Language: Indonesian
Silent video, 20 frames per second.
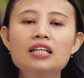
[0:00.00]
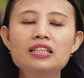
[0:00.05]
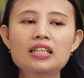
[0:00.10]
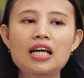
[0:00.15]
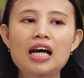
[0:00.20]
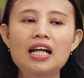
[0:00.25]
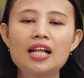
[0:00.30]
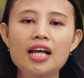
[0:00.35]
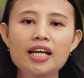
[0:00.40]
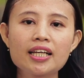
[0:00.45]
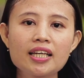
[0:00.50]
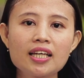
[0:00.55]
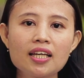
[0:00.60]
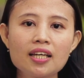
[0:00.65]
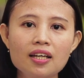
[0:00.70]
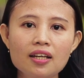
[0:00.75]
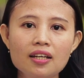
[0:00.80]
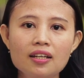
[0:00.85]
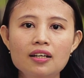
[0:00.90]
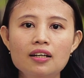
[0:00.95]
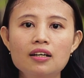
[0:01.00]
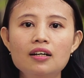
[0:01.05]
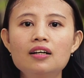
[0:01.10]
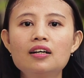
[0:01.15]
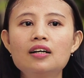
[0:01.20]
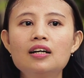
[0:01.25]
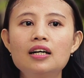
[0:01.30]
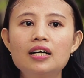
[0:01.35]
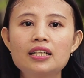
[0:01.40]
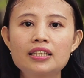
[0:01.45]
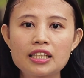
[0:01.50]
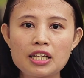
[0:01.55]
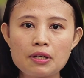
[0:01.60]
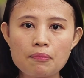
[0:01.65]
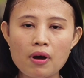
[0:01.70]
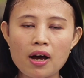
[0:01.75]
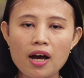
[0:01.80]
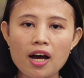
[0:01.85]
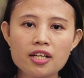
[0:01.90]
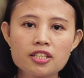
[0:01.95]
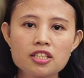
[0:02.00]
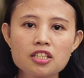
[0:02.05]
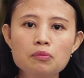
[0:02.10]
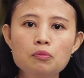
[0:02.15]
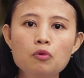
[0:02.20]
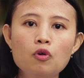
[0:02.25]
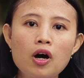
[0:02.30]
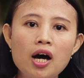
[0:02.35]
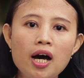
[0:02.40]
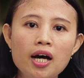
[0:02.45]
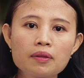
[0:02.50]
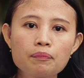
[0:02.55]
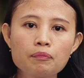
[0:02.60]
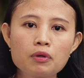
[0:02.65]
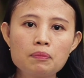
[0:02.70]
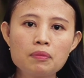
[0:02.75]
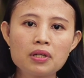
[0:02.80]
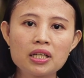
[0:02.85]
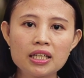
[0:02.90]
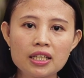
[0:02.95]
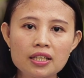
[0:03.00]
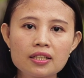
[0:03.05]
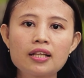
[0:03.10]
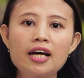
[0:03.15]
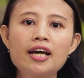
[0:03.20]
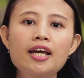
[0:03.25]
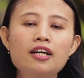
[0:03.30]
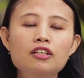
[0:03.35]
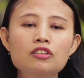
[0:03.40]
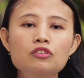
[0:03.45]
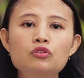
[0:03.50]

Sekali lagi, eh, terima kasih buat pemerintah yang